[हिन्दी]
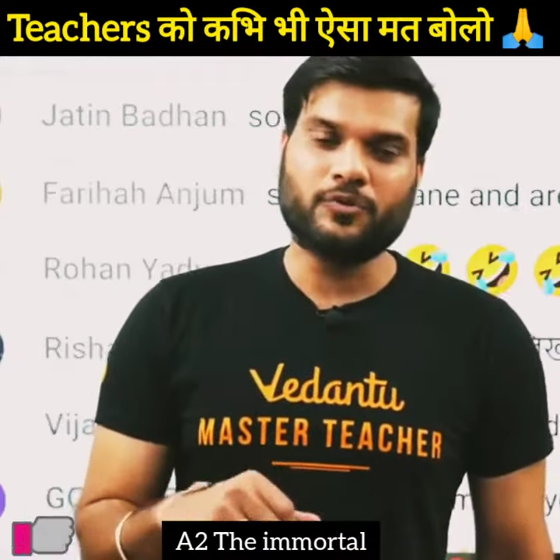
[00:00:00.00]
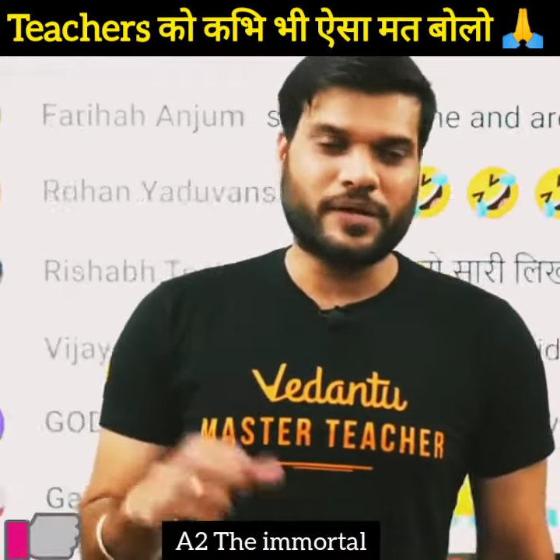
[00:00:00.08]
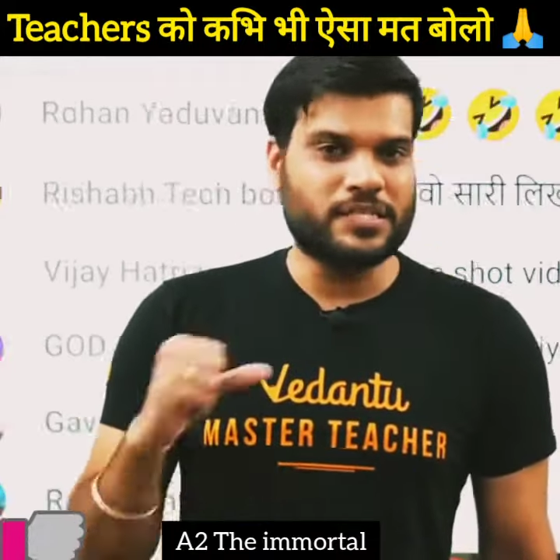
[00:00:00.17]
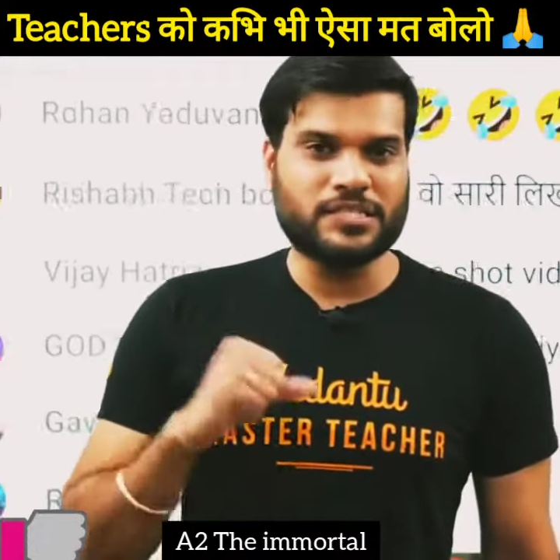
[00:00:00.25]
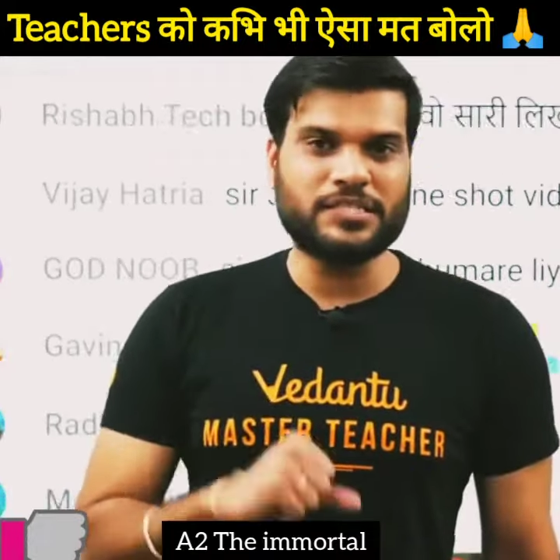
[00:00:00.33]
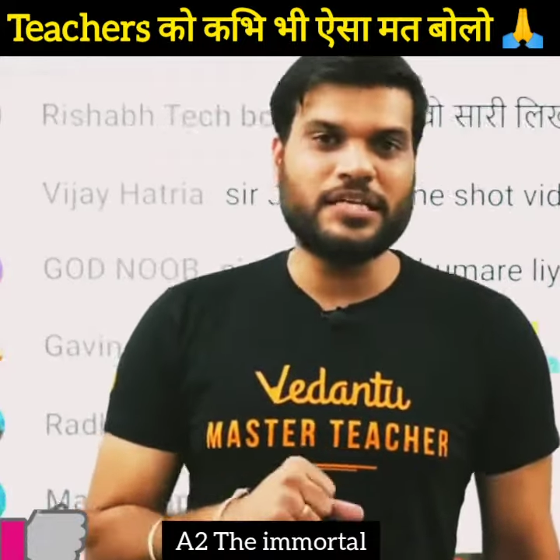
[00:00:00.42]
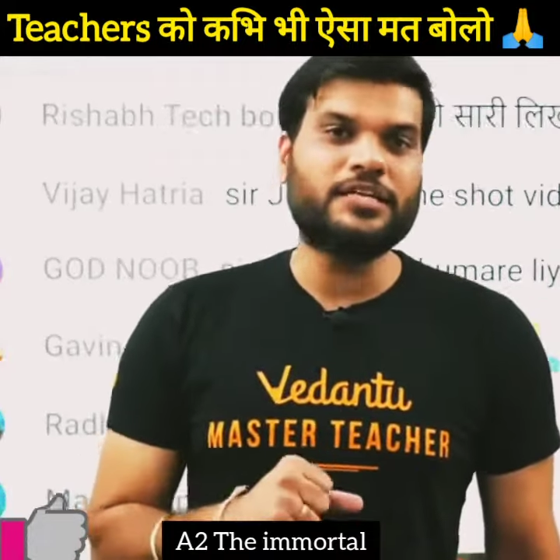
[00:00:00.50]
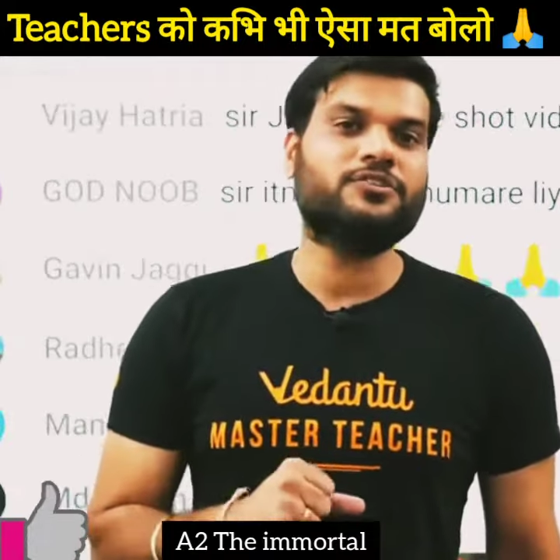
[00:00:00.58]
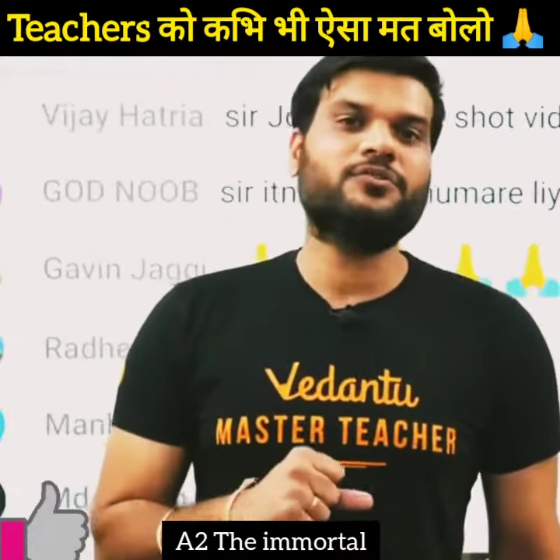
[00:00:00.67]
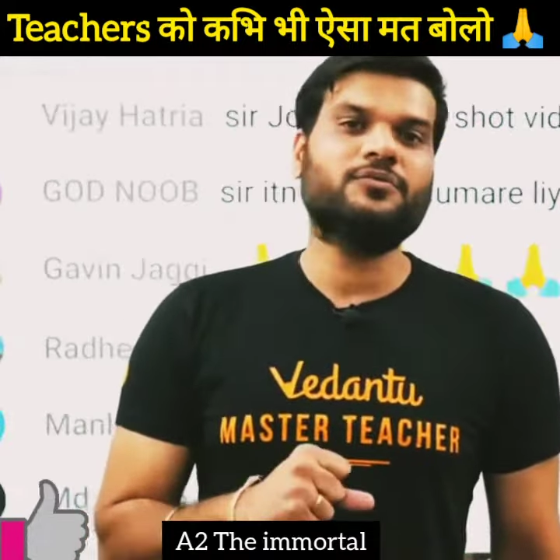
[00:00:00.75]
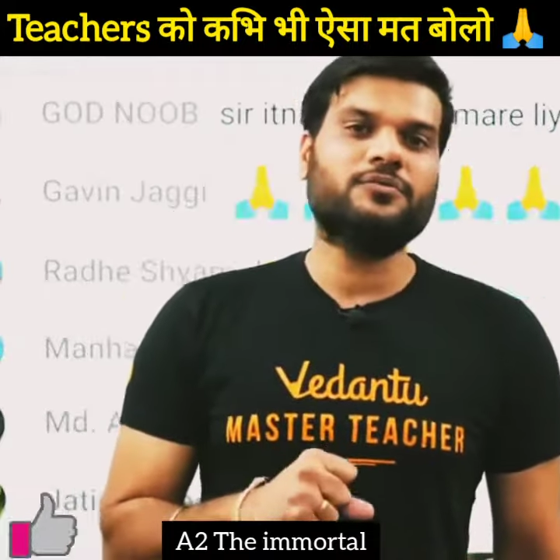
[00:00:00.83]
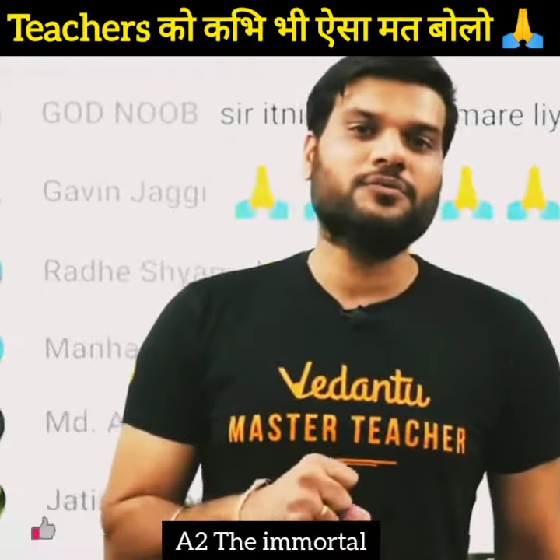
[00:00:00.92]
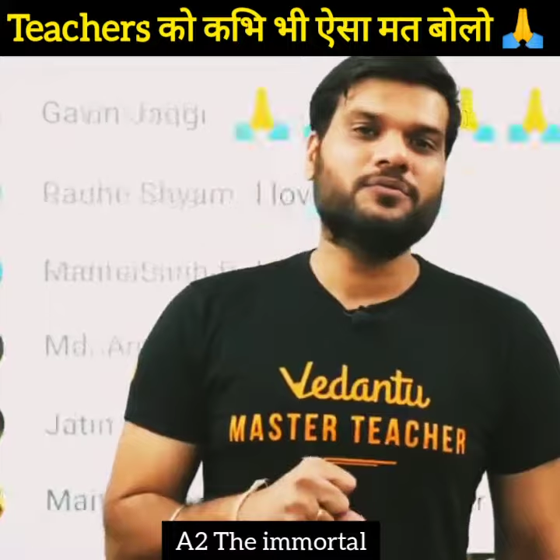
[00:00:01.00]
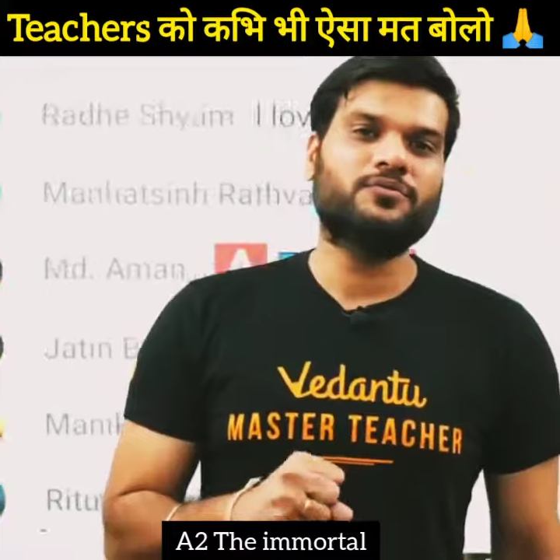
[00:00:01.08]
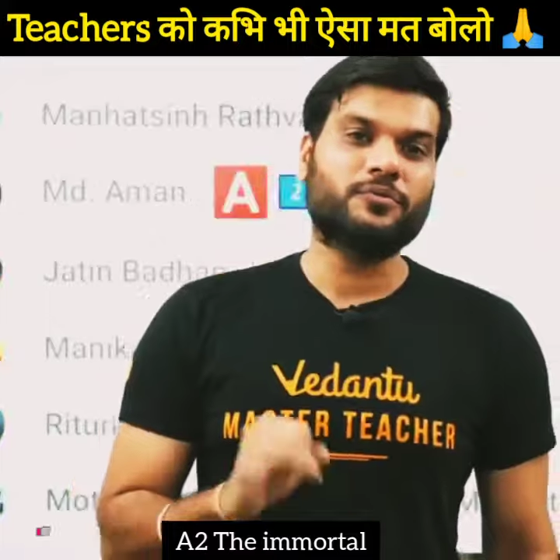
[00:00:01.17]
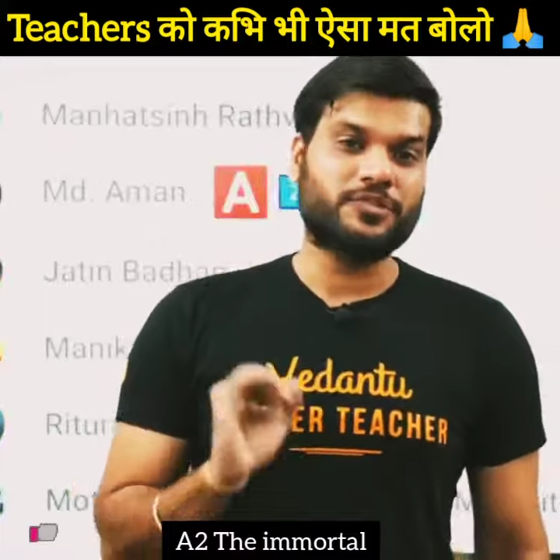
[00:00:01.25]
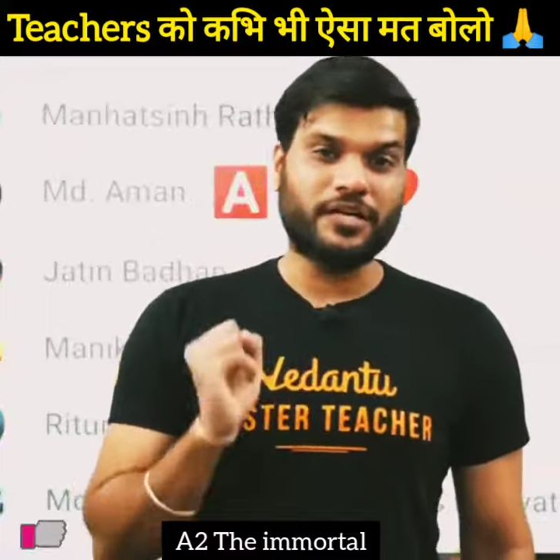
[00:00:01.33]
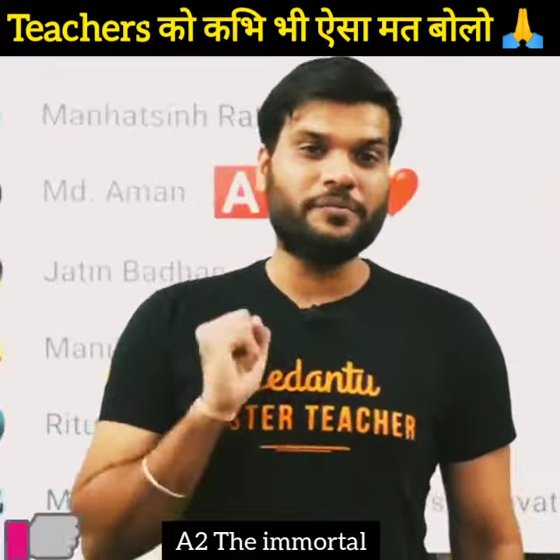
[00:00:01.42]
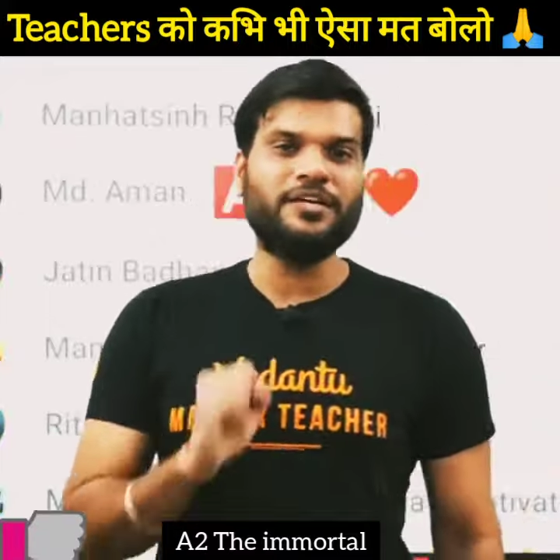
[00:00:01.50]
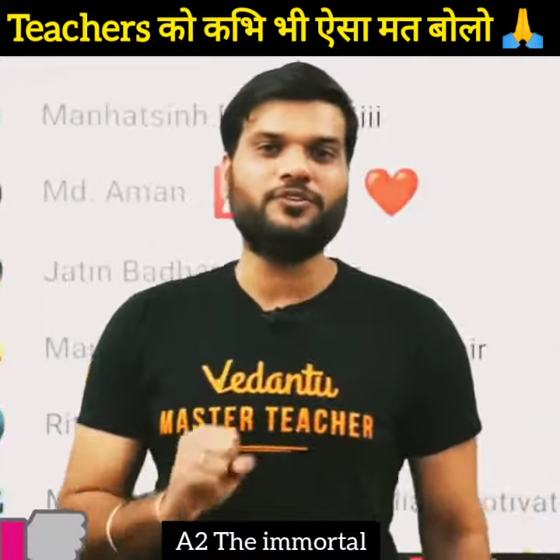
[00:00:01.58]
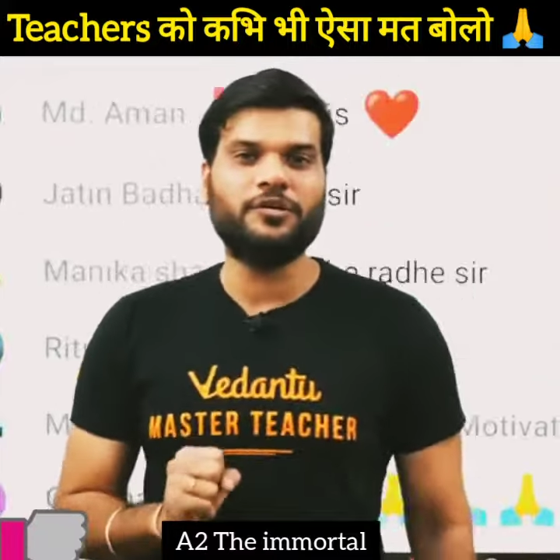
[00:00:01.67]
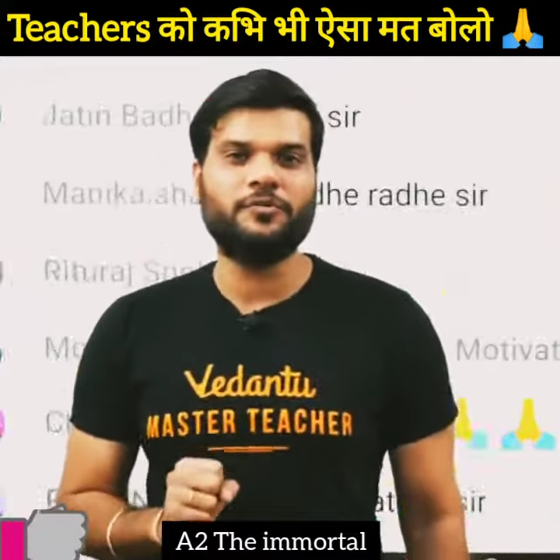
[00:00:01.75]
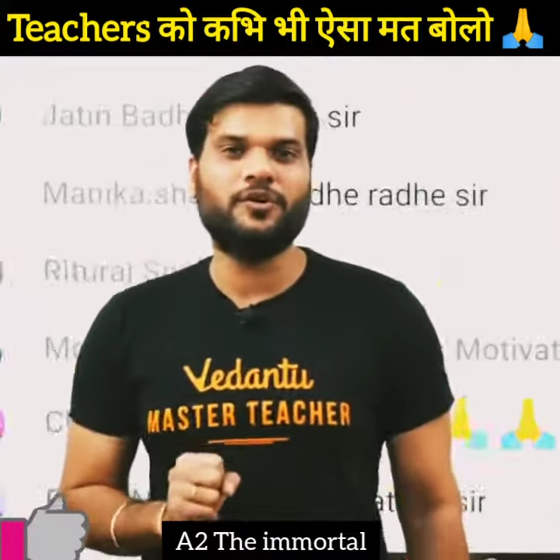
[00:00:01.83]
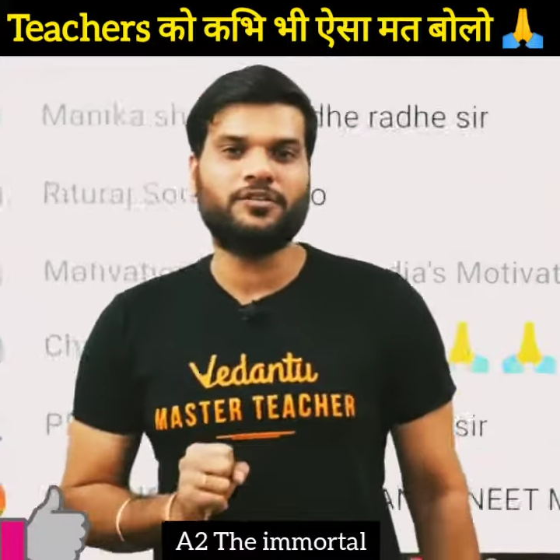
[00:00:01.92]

तुम ऐसी चीजें लिखते हो तुम्हें शर्म है थोड़ी